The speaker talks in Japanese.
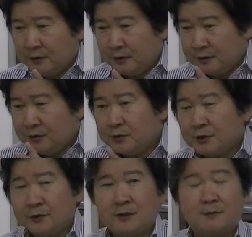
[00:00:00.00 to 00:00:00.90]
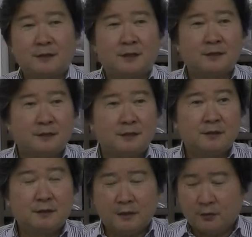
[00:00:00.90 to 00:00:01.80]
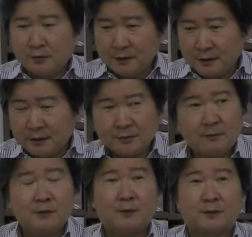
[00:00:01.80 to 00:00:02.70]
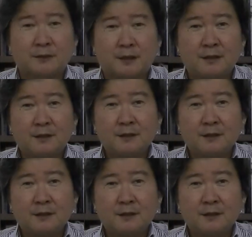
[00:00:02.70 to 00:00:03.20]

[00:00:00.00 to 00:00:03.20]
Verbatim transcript: ね、入居者のためであり、ね、オーナーさんのためでもあるわけじゃん。